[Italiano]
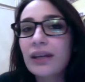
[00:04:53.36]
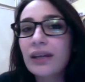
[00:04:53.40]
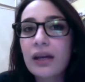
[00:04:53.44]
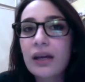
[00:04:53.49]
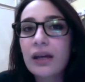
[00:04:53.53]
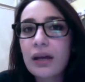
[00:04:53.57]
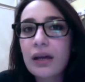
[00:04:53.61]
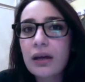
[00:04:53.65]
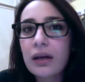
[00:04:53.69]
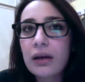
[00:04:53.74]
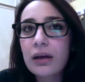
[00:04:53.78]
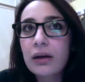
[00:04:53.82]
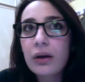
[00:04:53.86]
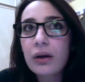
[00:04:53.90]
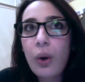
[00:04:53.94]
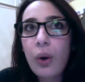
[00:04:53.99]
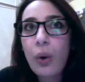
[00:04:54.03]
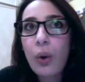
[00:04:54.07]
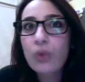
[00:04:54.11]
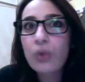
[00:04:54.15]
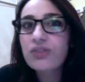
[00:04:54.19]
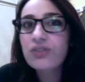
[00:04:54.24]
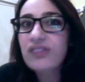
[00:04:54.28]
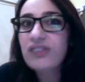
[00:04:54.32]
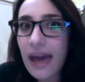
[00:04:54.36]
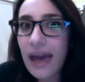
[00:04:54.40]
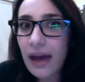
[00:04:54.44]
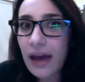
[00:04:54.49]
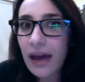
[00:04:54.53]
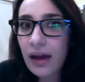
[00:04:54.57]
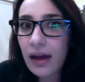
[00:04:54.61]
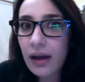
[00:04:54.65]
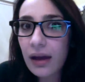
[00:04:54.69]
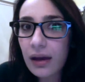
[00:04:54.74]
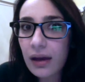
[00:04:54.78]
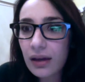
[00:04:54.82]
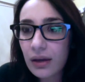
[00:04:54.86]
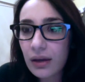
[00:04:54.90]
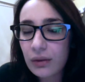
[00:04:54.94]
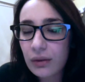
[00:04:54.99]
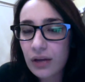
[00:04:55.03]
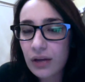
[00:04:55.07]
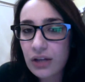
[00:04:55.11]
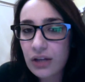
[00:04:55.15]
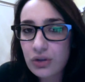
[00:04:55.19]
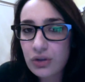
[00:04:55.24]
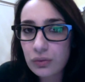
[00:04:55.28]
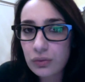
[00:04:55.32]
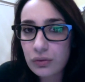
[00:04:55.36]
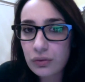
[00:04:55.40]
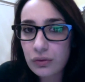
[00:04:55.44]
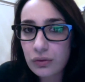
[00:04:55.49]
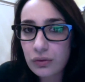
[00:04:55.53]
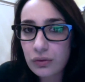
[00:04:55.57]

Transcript: E quindi cos'è che non è